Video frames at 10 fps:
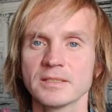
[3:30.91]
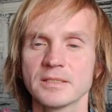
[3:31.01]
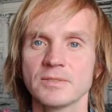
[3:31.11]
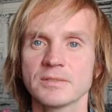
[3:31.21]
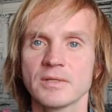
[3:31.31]

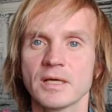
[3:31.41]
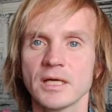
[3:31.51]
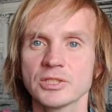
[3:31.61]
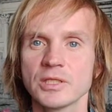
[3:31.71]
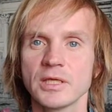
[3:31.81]
Соответственно,
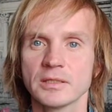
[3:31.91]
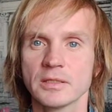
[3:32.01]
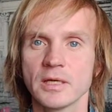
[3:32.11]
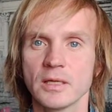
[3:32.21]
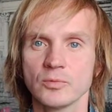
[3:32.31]
каждый
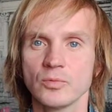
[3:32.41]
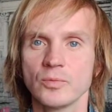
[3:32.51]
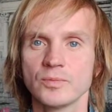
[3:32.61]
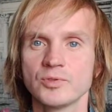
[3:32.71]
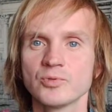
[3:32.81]
это
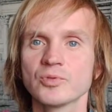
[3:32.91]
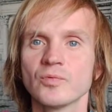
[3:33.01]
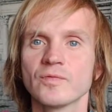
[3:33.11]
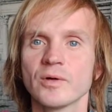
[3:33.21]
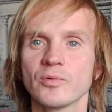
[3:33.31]
ну,
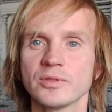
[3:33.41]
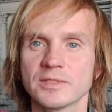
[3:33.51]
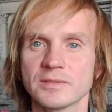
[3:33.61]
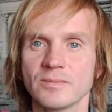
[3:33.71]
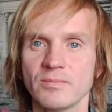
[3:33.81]
чувствует в
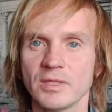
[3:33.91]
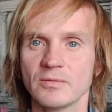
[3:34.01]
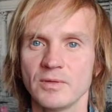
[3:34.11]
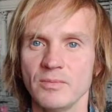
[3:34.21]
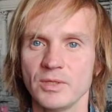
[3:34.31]
какой-то
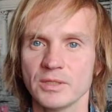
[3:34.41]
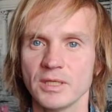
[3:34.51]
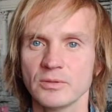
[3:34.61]
момент времени,